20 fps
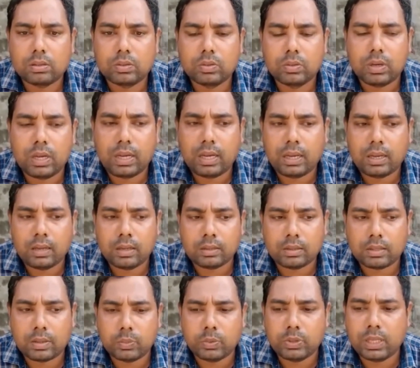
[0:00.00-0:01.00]
जो है
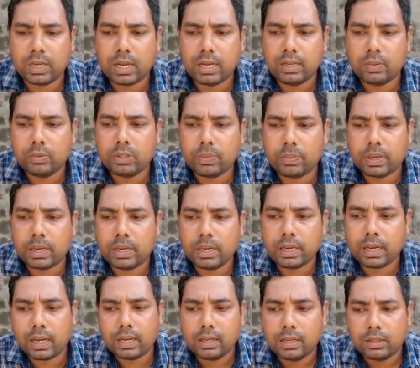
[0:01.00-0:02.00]
सबूत दिखाइए मुझे पकड़ने
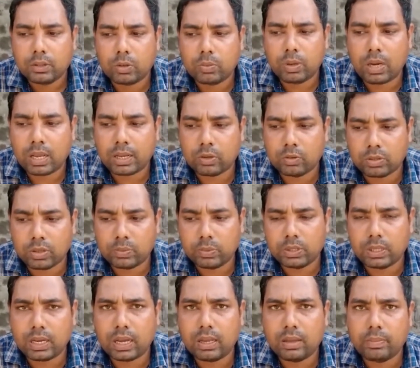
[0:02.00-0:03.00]
का तो बोला क्यों सबूत
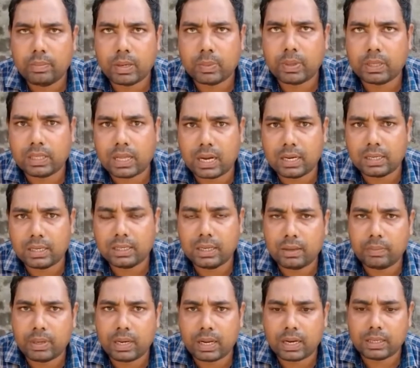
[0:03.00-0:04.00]
दिखाएं मेरे पास थर्टी है
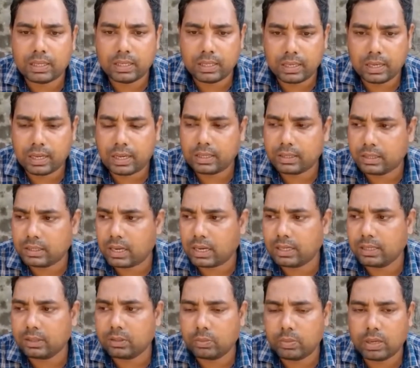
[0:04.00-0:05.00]
मैंने कहा ठीक है इस
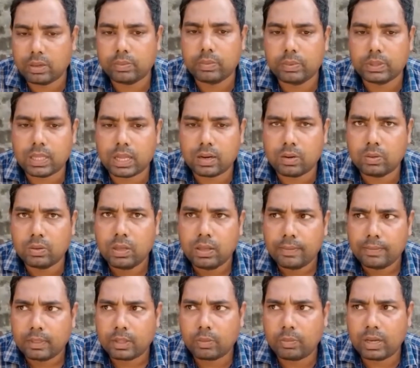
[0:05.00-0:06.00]
थर्टी तो मैं अभी बता रहा हूँ
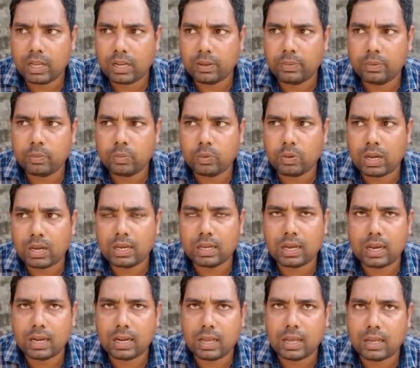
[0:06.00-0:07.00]
तो मैंने भी मोबाइल
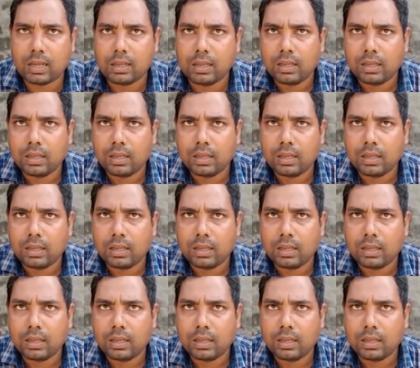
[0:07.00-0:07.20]
निकाला